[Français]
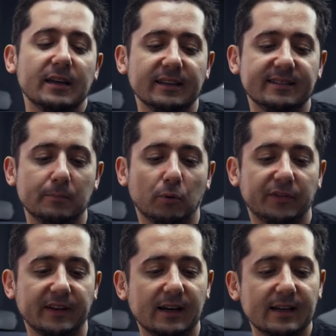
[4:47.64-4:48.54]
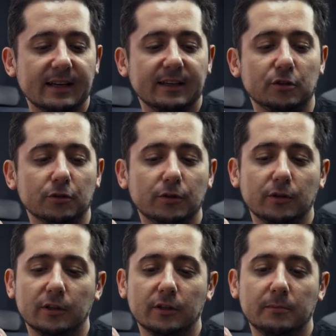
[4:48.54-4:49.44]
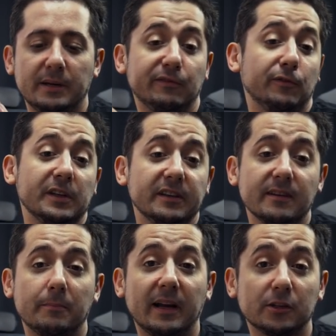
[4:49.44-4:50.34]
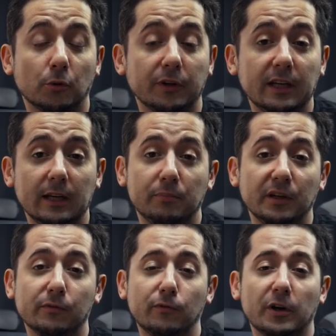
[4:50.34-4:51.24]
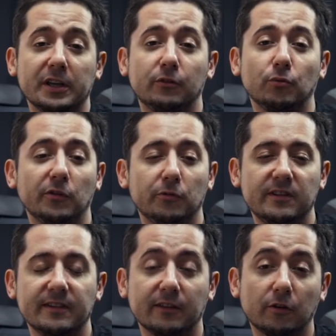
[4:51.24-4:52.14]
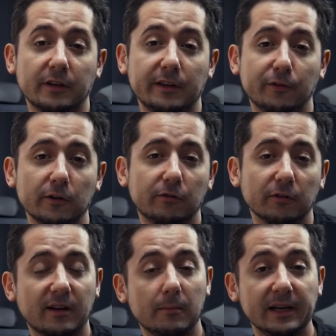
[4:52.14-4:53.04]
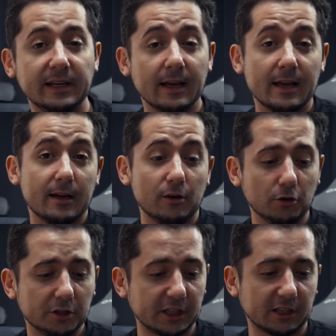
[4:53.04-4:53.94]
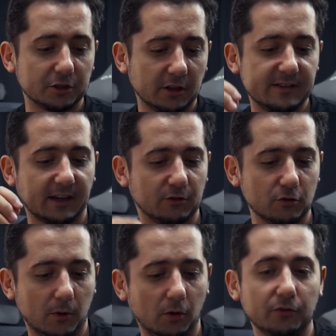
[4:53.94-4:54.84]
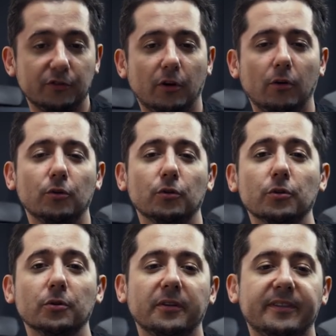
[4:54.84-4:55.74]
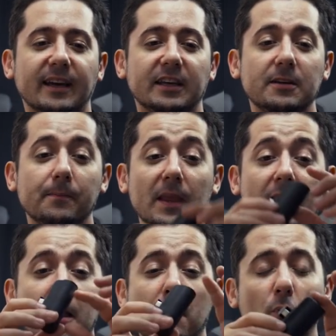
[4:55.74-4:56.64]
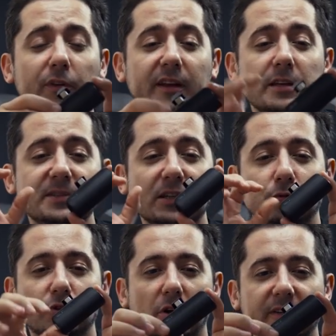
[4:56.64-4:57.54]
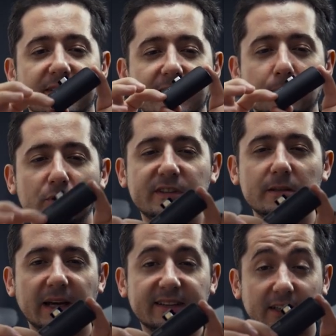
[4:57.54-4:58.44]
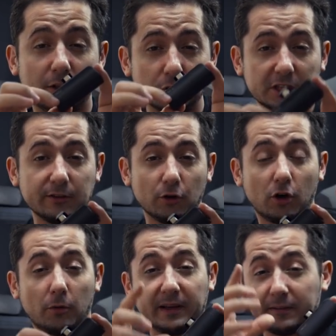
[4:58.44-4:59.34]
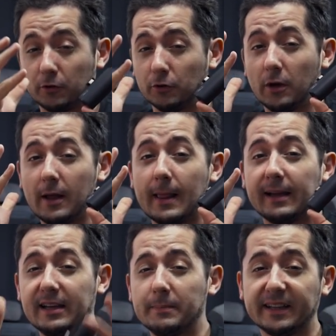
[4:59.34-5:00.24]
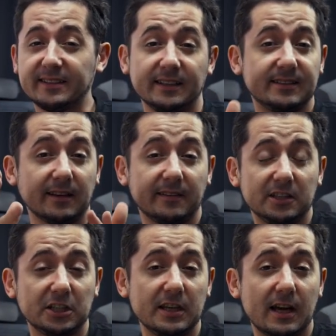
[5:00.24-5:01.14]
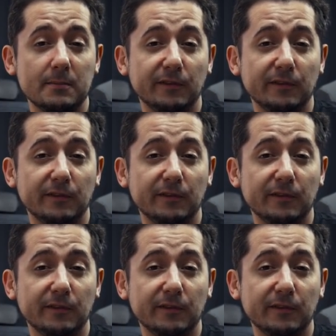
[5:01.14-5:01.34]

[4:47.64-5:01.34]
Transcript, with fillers: et c'est pour ça que euh, ben, vous finissez pas la journée et puis que vous voyez tous les utilisateurs d'iPhone se trimballer le chargeur directement dans le sac. Mon dernier petit coup de cœur, c'est cette petite batterie que j'adore parce que les batteries externes, c'est génial,